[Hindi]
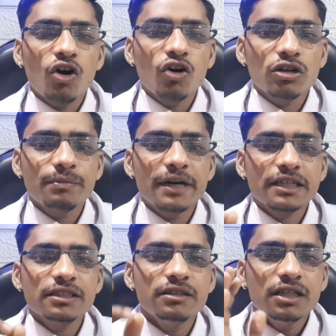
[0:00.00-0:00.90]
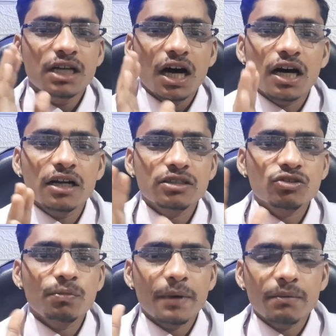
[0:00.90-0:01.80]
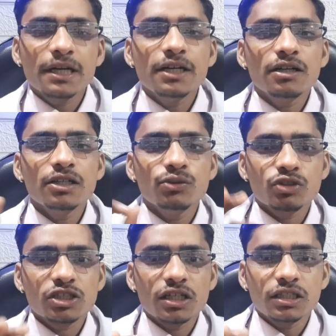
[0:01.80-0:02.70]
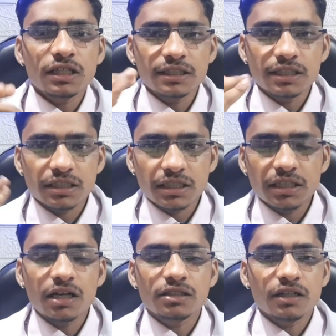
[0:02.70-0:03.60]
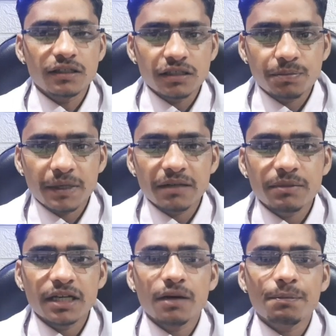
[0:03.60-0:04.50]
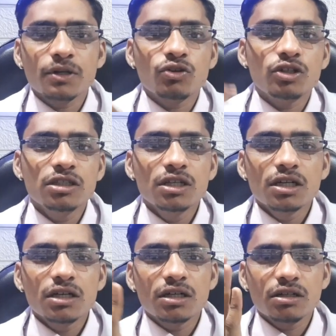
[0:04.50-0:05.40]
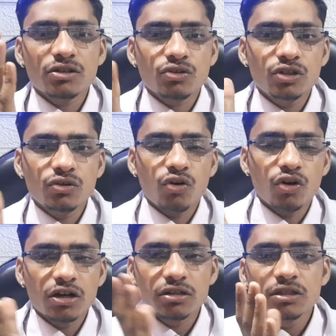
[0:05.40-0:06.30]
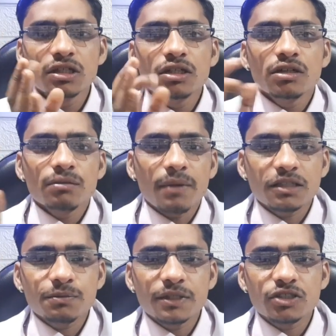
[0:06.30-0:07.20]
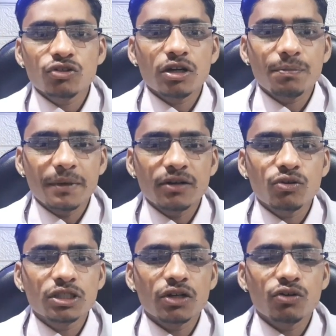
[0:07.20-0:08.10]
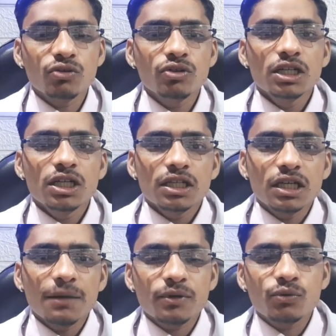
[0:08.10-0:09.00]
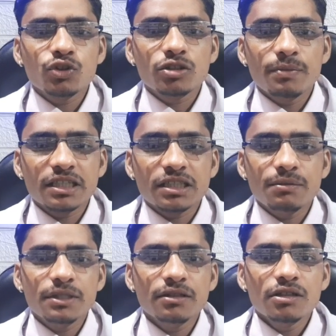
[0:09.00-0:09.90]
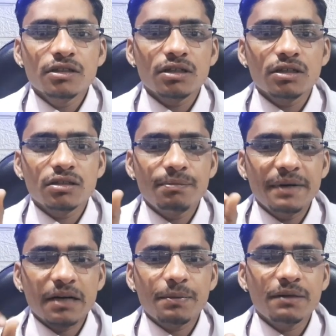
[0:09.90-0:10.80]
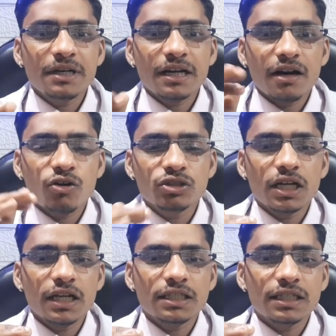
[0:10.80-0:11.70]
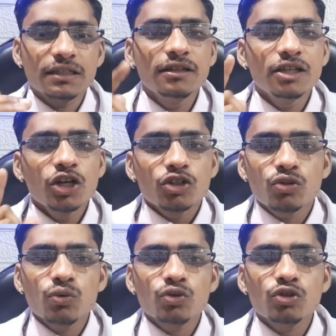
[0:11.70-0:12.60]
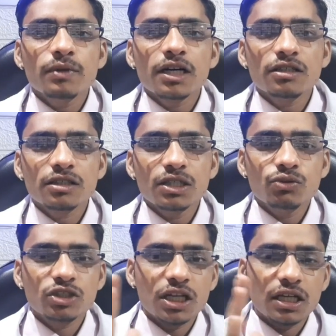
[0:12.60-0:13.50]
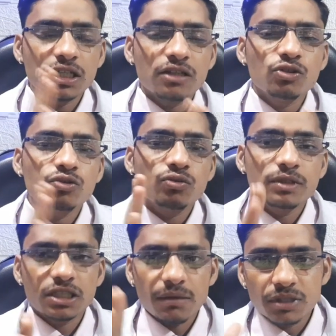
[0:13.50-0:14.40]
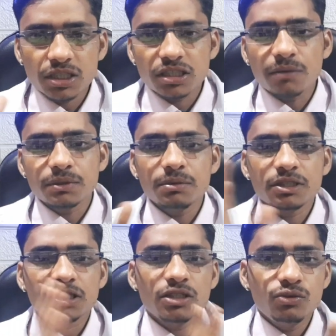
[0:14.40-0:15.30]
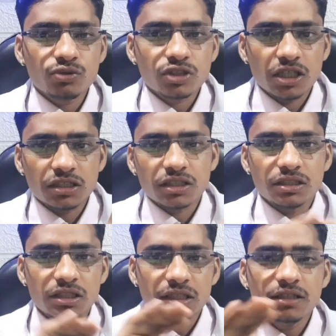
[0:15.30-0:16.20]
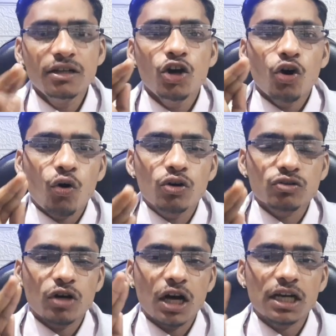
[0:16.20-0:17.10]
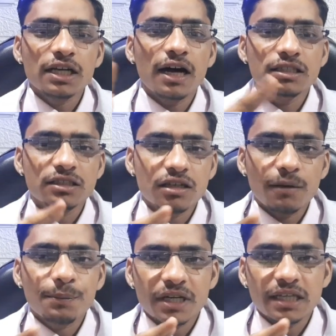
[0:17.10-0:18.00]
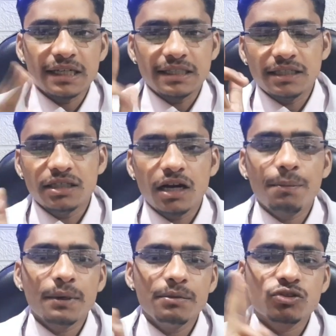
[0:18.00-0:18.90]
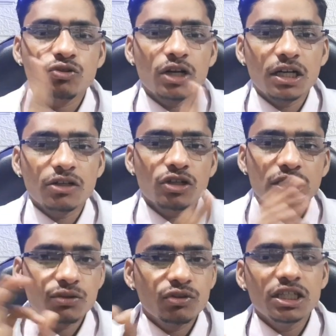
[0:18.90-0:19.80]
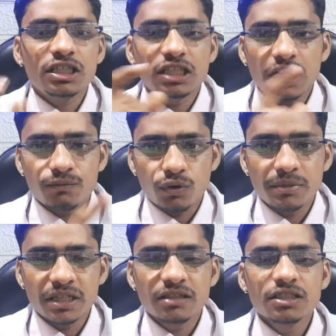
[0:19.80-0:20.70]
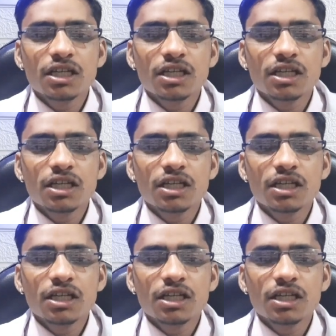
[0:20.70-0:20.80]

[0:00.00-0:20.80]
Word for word: और बाकी अगर इसको परमानेंटली यूज़ करते हैं जैसे कि अर्थराइटिस पेन में या फिर कोई आ, कोई ओल्ड मांसपेशियों का पेन होता हो या फिर कुछ वैसे भी बैक पेन वगैरह होता रहता है तो उसमें अगर इसका यूज़ किया जाता है तो सुबह शाम के हिसाब से भी इसका यूज़ कर सकते हैं और इसको हल्के हाथ से रब किया जाता है जहाँ पर भी इसको लगाना होगा क्योंकि ये जेल फॉर्म है